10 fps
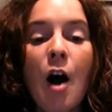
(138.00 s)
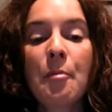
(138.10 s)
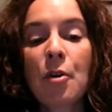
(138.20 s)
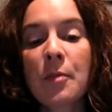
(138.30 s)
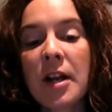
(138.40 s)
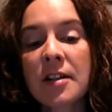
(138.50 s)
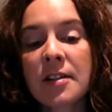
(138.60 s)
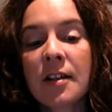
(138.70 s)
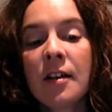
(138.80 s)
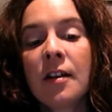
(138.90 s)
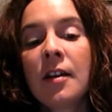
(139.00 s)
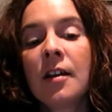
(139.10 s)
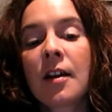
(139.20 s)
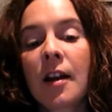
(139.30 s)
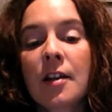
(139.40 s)
apropiarse,
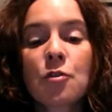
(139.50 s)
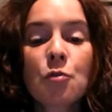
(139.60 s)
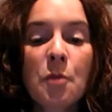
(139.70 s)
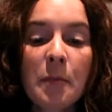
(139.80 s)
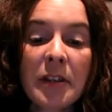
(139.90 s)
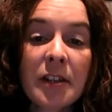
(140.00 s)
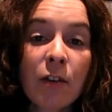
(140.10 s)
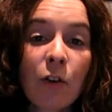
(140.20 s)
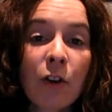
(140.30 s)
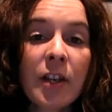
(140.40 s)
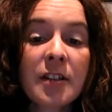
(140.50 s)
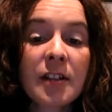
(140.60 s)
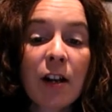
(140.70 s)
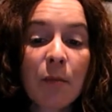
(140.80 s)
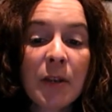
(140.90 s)
crear sus propias tecnologías
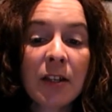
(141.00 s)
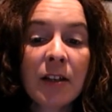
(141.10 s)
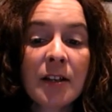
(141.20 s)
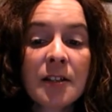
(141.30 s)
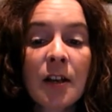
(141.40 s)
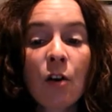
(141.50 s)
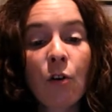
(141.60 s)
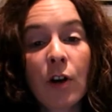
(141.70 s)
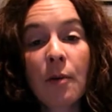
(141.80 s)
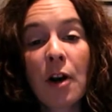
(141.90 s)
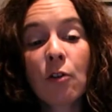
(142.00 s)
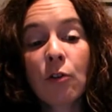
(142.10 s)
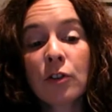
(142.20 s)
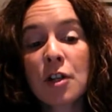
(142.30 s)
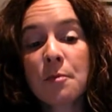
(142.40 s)
y herramientas, colaborar
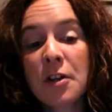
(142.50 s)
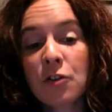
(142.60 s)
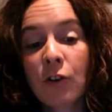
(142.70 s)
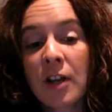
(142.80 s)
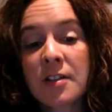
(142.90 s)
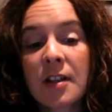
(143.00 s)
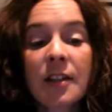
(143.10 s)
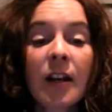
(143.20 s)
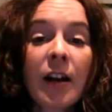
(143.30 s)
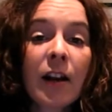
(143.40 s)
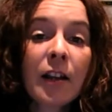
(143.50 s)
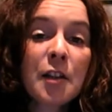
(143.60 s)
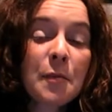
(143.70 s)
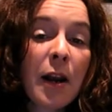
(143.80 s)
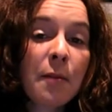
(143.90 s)
con otras personas y tejer
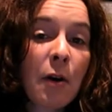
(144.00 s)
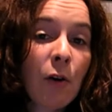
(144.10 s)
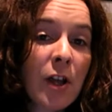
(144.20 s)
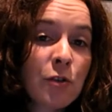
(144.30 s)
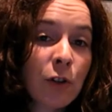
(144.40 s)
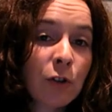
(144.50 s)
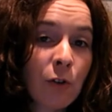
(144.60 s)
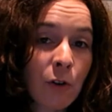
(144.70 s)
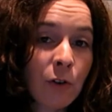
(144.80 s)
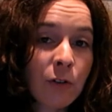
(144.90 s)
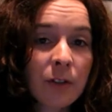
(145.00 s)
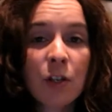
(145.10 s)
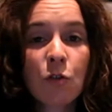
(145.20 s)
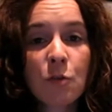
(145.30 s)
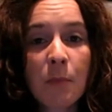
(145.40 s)
redes para la mejora de su entorno,
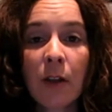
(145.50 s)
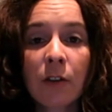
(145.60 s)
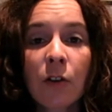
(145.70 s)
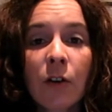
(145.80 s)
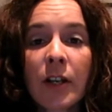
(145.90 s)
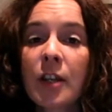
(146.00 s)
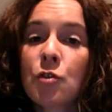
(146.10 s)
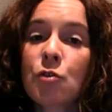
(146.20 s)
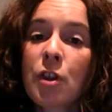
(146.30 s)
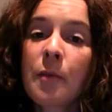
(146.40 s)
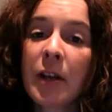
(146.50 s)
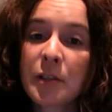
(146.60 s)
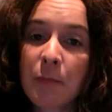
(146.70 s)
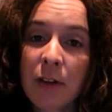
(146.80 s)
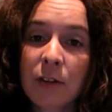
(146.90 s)
de su espacio y de su
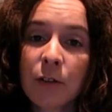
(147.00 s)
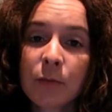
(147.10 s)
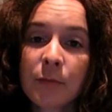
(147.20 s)
ciberespacio.